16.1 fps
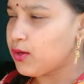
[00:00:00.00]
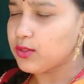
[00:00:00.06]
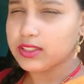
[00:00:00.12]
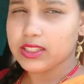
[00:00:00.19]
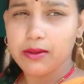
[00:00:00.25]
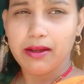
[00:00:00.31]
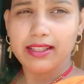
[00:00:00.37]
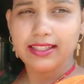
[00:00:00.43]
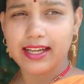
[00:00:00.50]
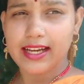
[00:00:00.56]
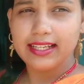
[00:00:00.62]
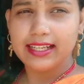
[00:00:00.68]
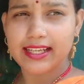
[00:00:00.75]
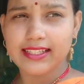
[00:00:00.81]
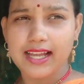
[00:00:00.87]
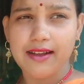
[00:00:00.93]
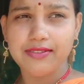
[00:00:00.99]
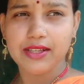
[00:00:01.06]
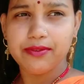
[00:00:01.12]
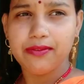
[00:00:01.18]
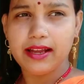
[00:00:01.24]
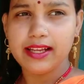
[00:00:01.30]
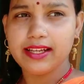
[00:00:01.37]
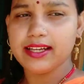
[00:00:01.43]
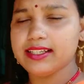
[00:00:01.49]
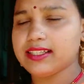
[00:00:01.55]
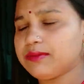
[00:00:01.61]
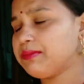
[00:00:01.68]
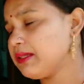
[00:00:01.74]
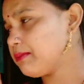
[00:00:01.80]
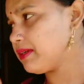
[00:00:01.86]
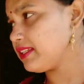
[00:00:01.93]
उसके बाद घर की साफ सफाई करनी
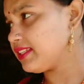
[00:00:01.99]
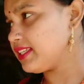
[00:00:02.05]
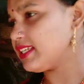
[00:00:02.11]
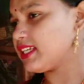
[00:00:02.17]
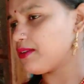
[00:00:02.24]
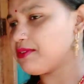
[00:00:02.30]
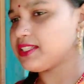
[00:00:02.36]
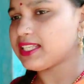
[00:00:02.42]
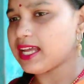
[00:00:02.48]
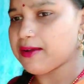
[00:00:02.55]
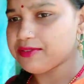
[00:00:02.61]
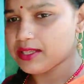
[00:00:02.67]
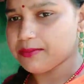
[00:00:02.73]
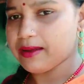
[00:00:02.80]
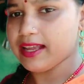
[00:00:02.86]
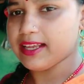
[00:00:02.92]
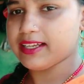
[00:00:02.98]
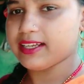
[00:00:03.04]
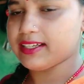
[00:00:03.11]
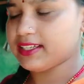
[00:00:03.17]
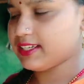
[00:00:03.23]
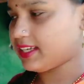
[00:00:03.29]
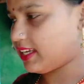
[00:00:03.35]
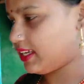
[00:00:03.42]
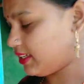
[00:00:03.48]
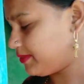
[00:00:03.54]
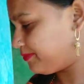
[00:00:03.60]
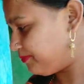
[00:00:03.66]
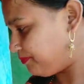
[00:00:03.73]
फिर मंदिर की भी साफ सफाई करनी है